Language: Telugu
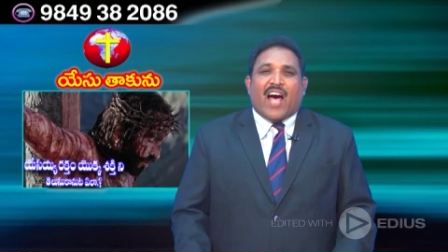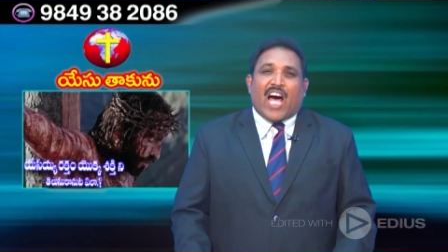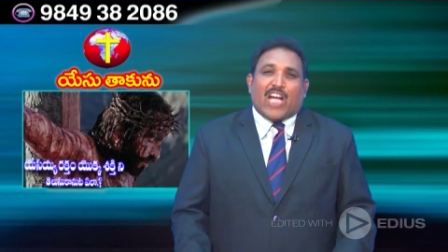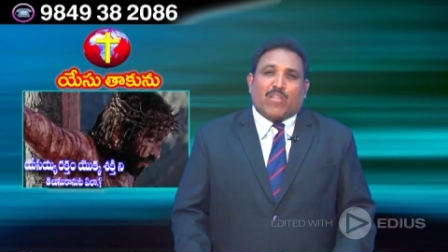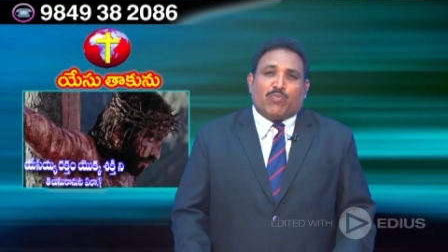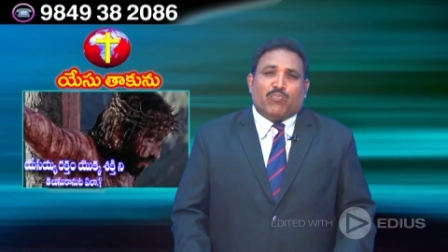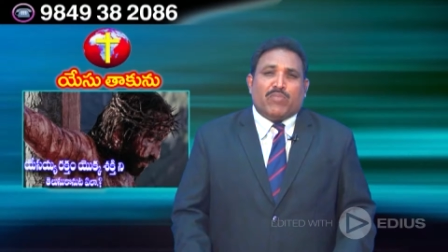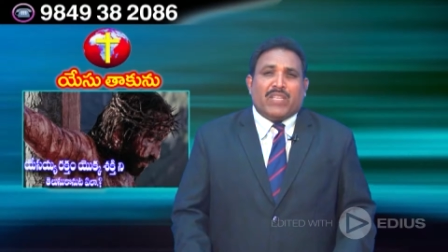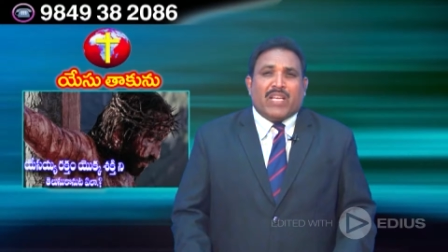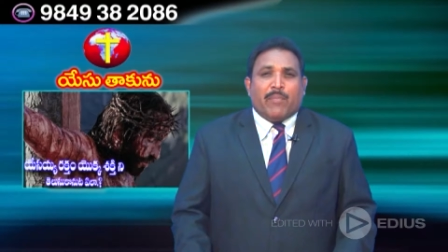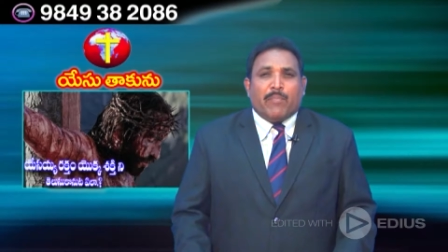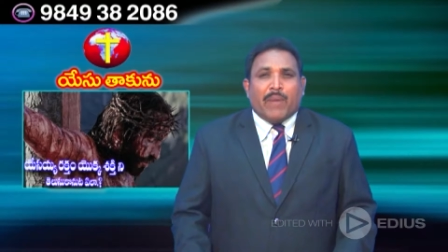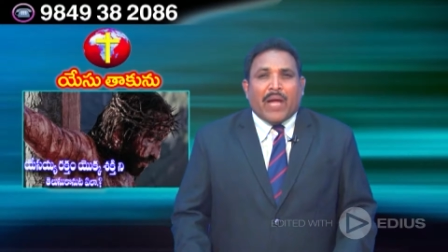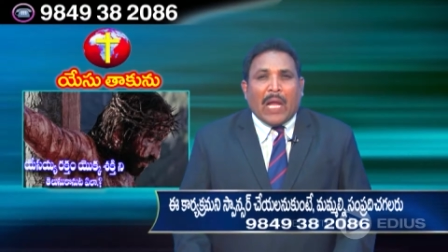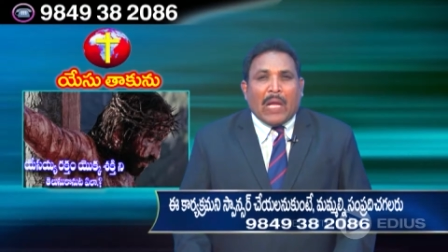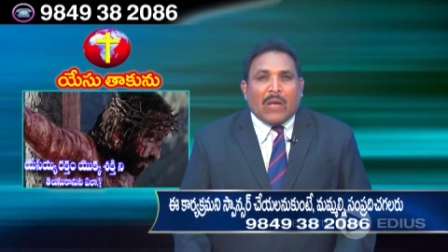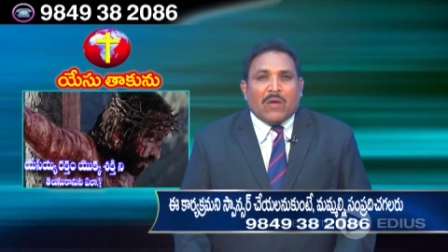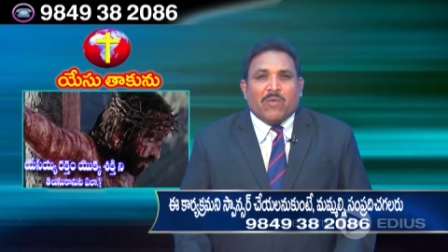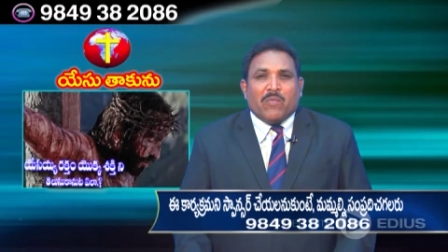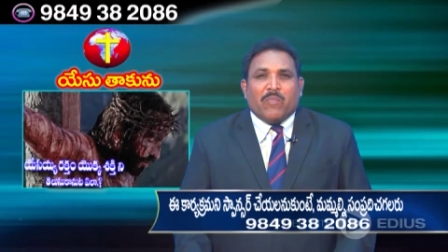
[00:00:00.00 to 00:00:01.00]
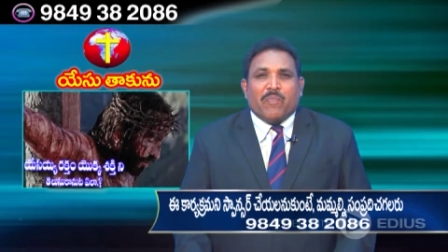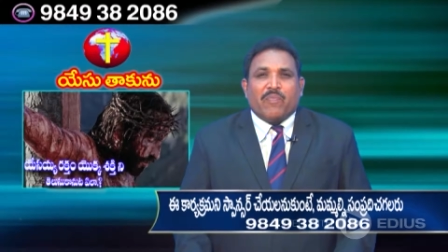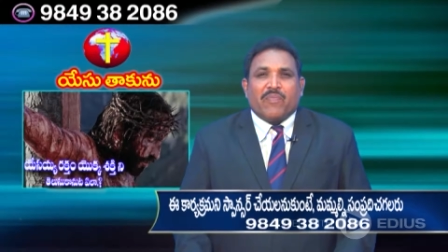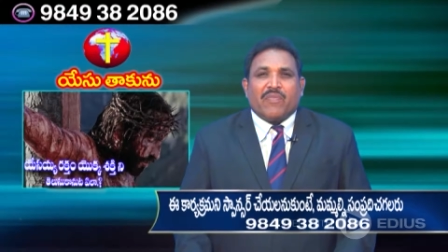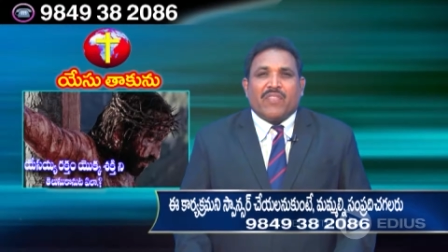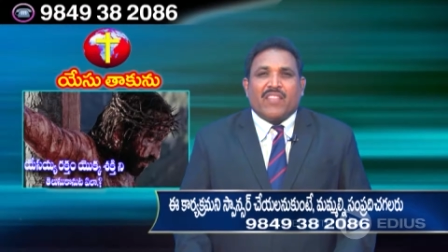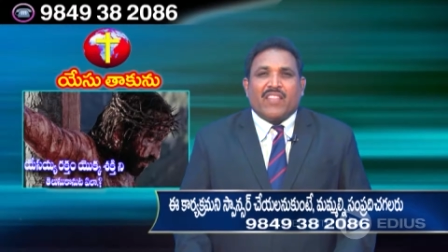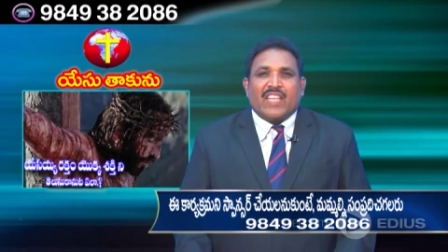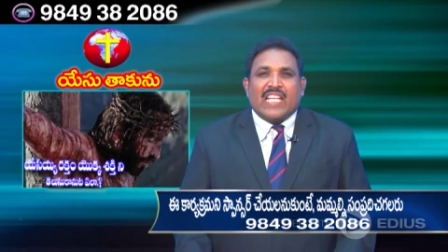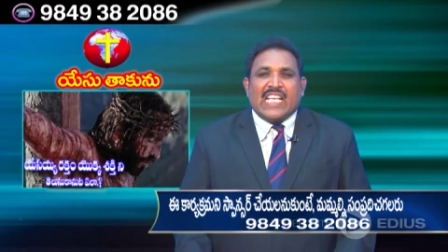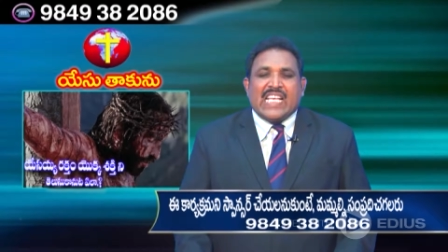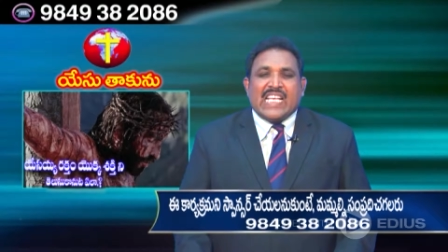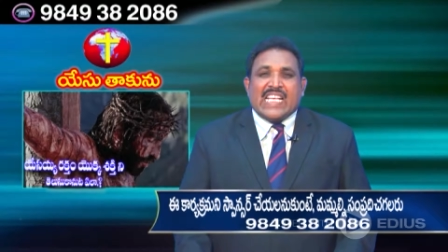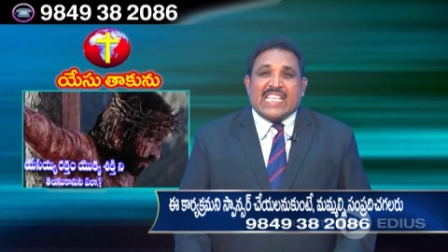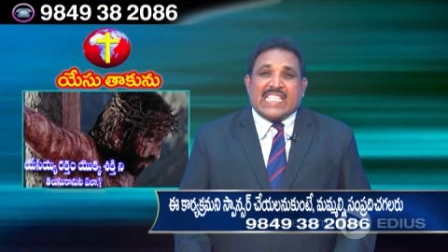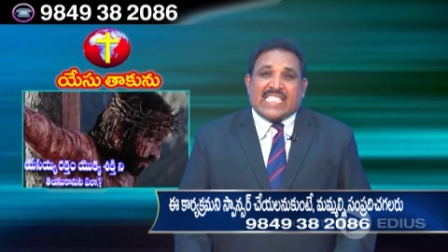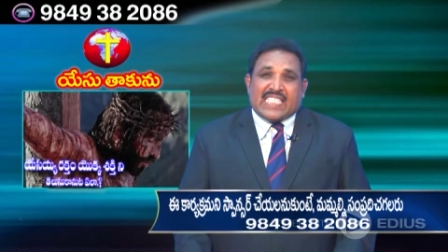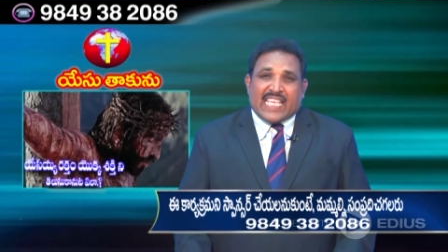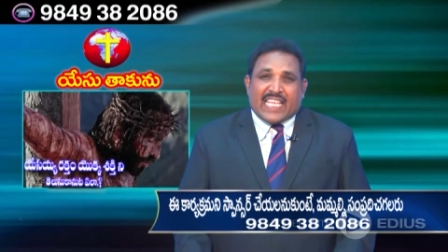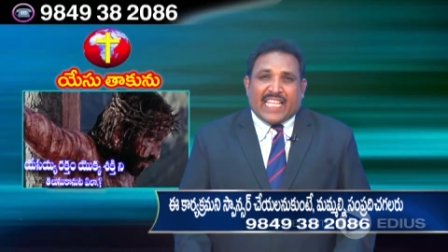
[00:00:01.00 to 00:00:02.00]
ఆత్మీయ మేలు
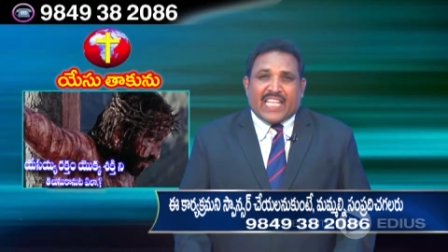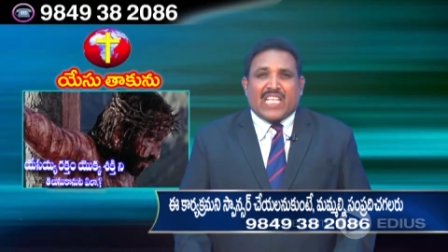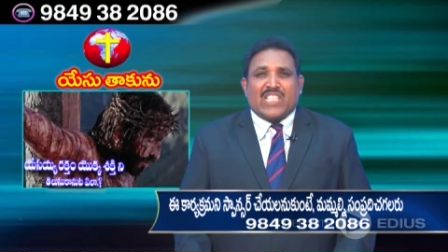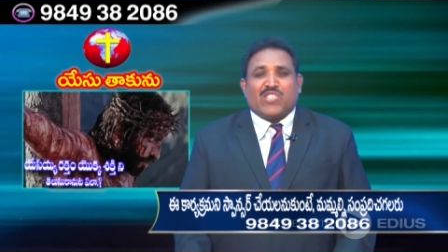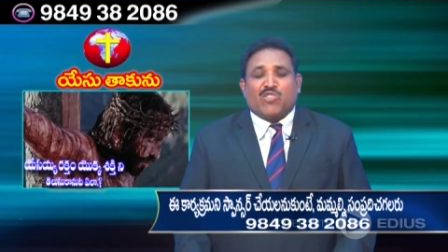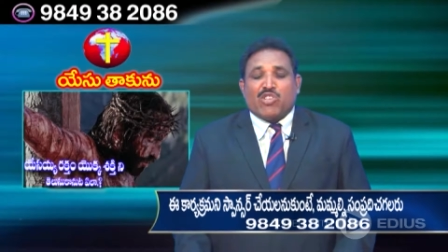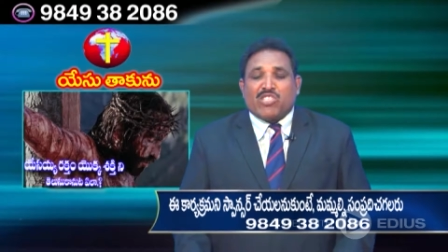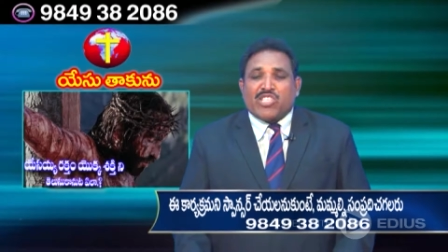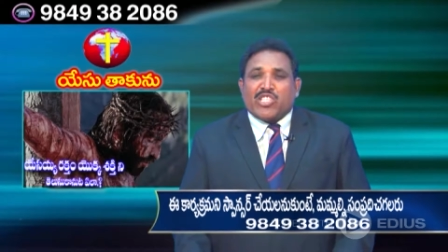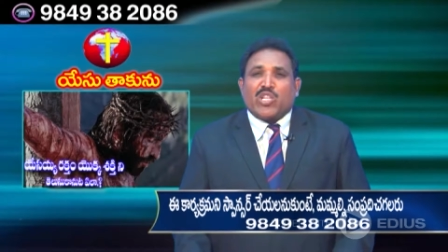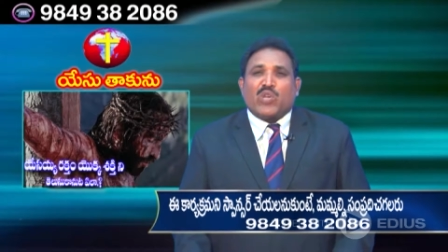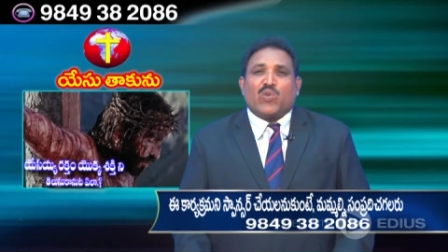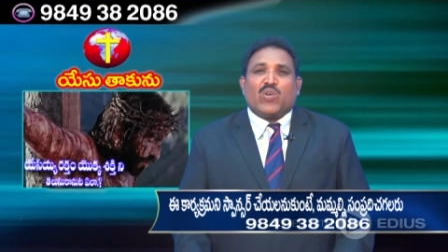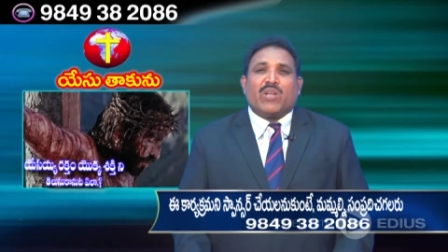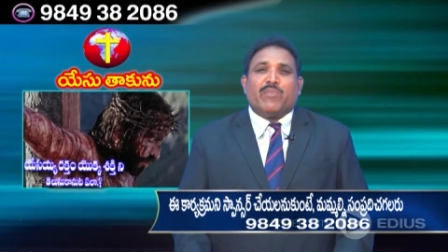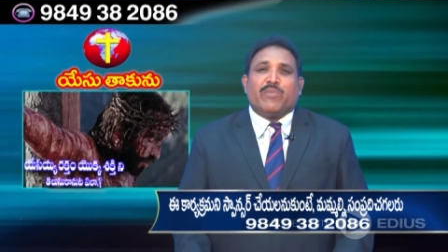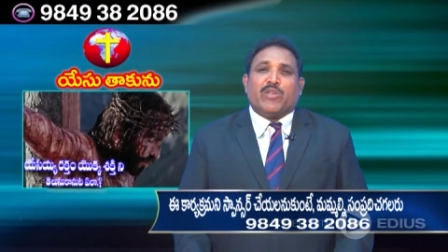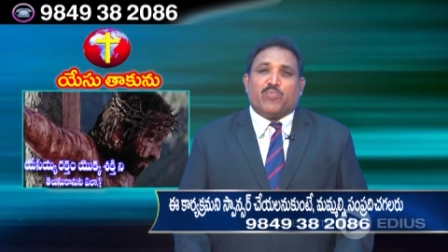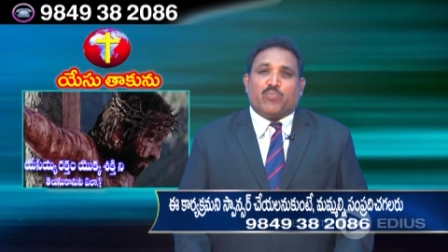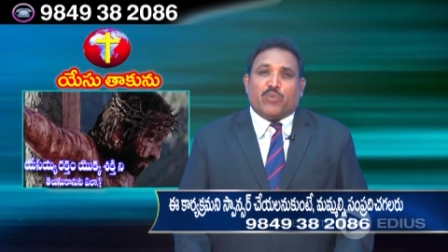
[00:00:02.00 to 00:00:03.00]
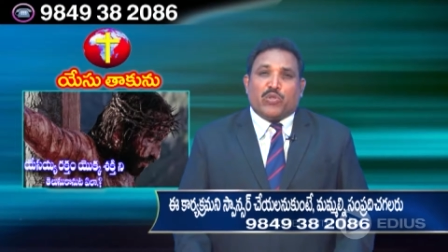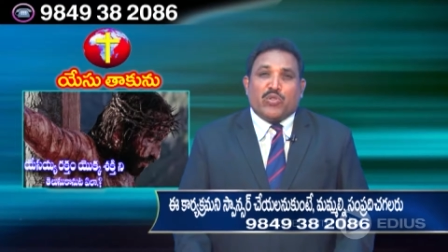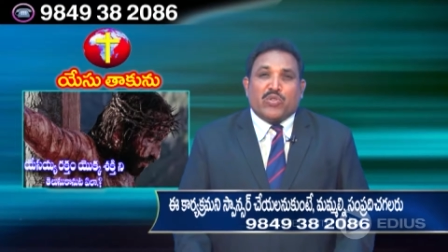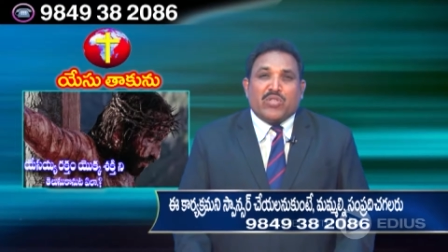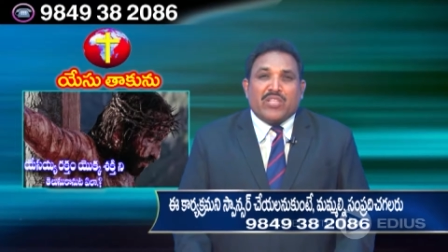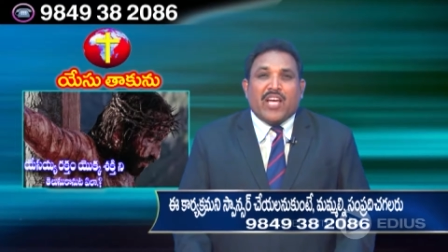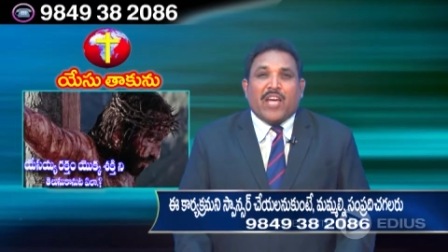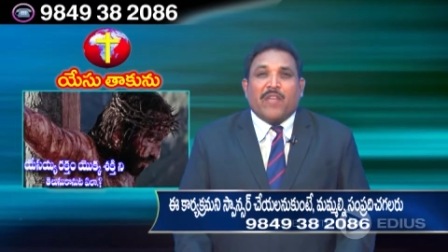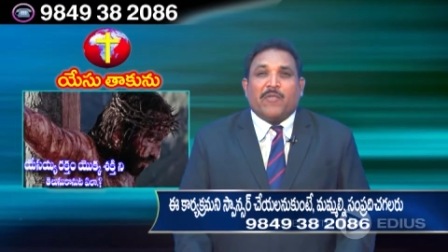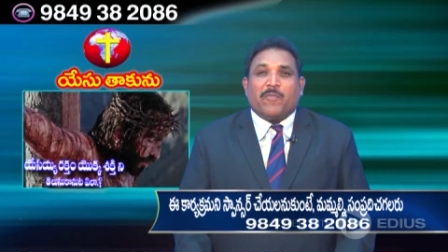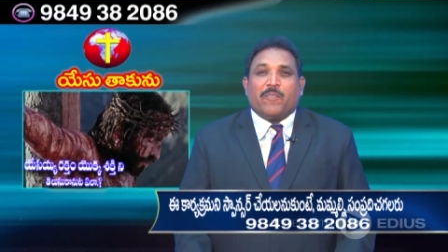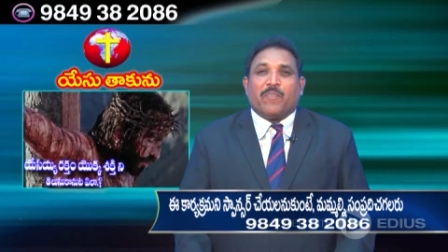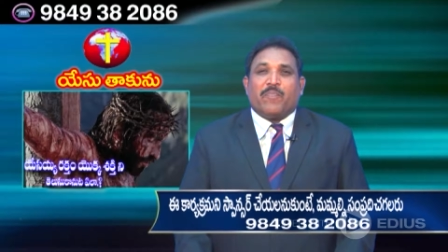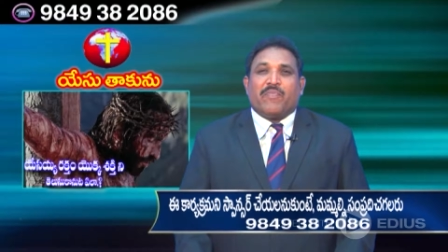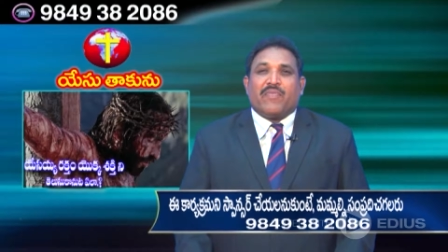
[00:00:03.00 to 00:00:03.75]
శరీర స్వస్థతను కూడా మీరు పొందుతున్నారు